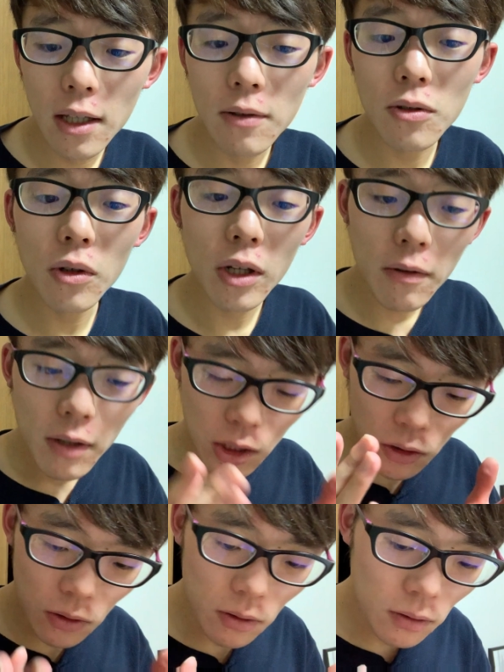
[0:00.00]
で、それは
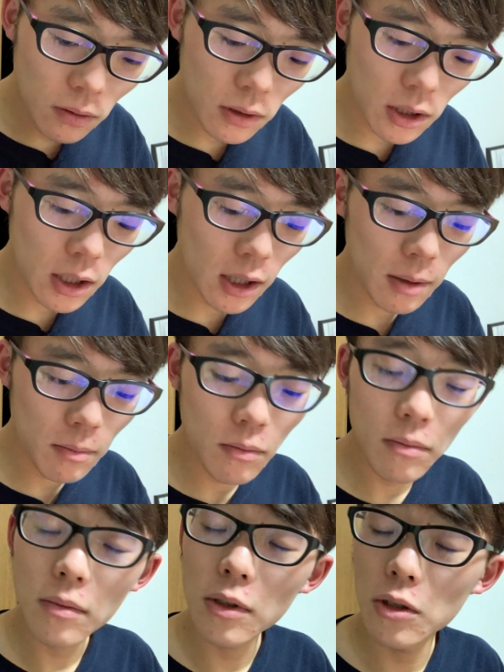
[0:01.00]
16時
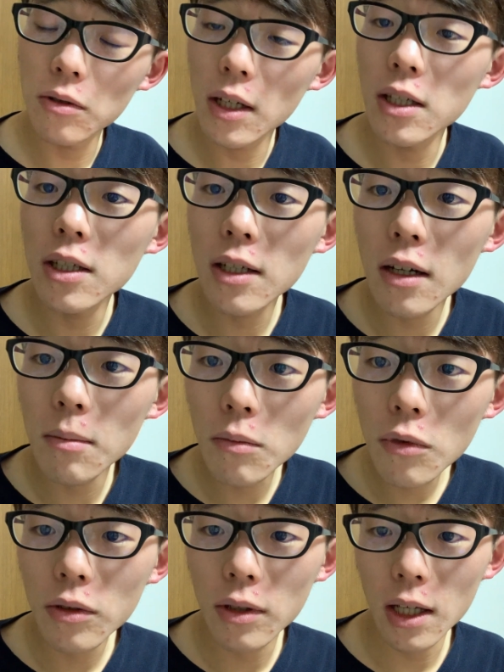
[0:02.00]
間、18時間
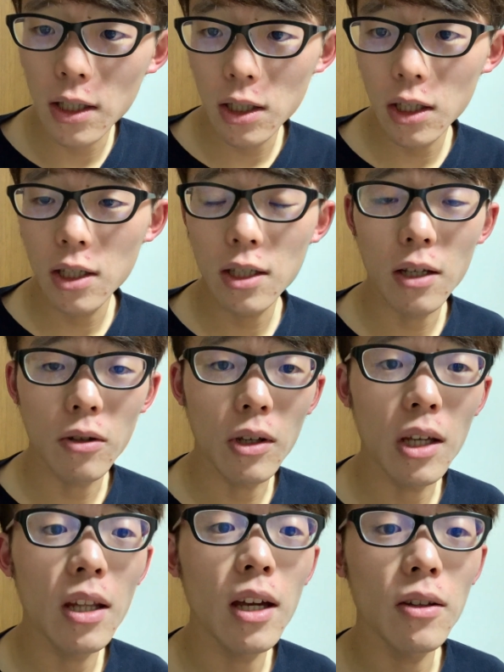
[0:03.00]
も断食しないとい
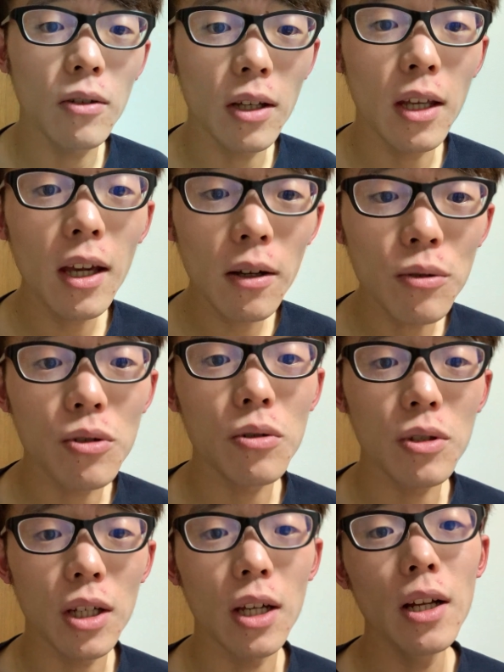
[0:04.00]
けないので、結構
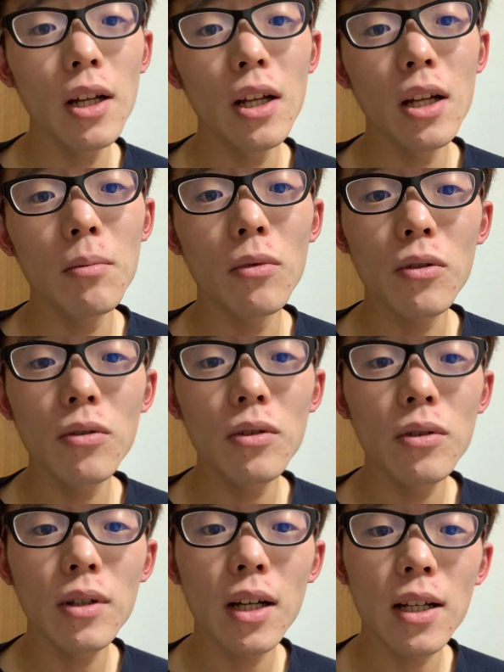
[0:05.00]
正直、
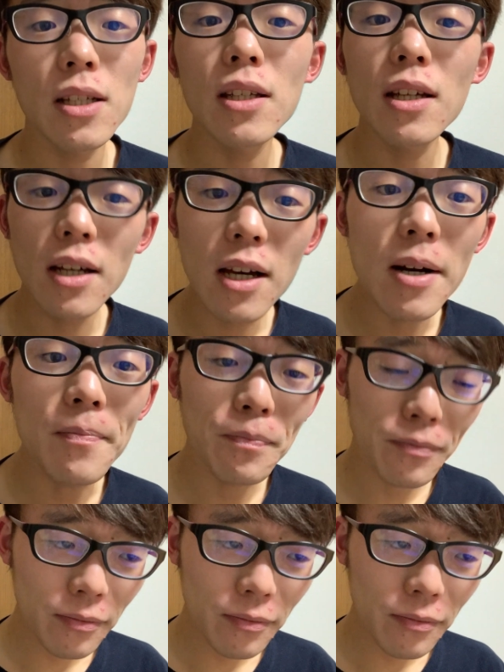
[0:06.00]
僕からしたら、